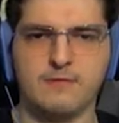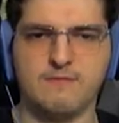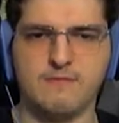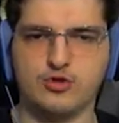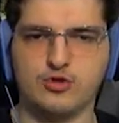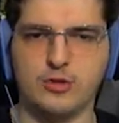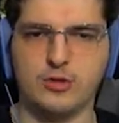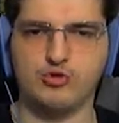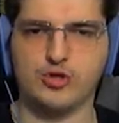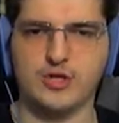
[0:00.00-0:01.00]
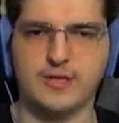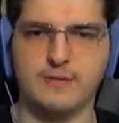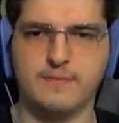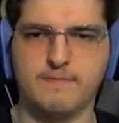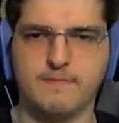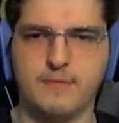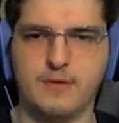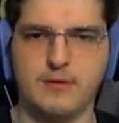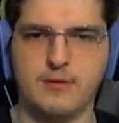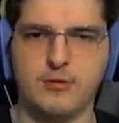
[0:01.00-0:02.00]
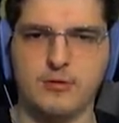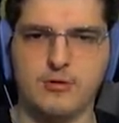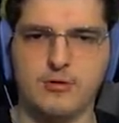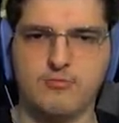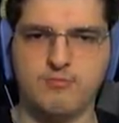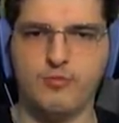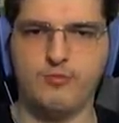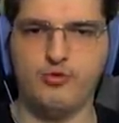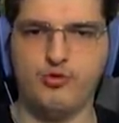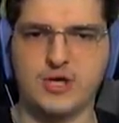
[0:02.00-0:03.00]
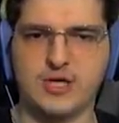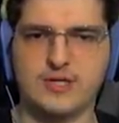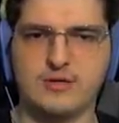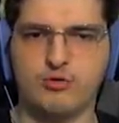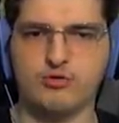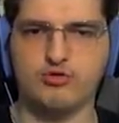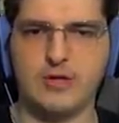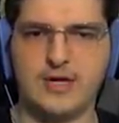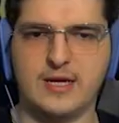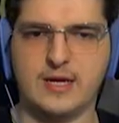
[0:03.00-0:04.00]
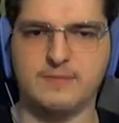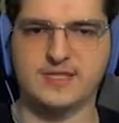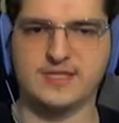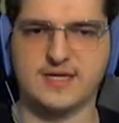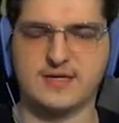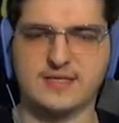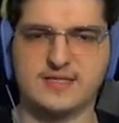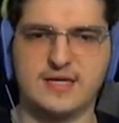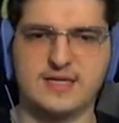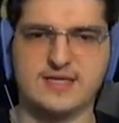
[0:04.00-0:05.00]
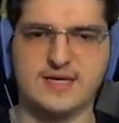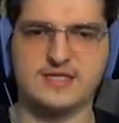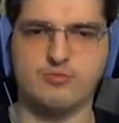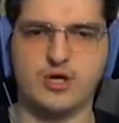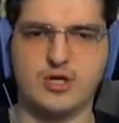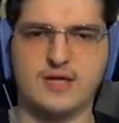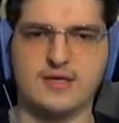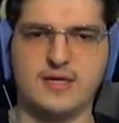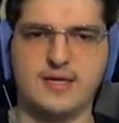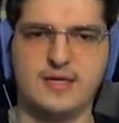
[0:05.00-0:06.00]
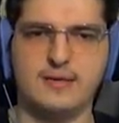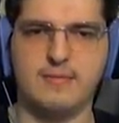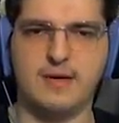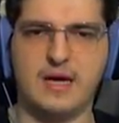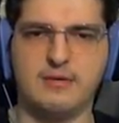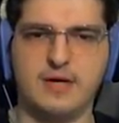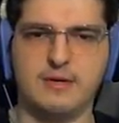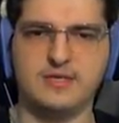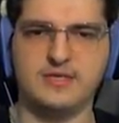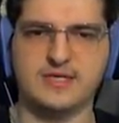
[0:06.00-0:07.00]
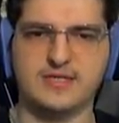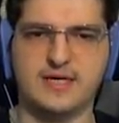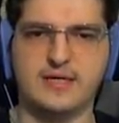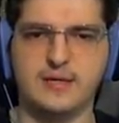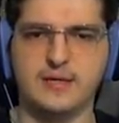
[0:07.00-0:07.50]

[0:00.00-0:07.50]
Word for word: Ve şöyle 3 tane. Bu büyük alanı odunlarla kaplayacağız arkadaşlar ki sadece bu kadar da değil. Bayağı bir kaplayacağız yani.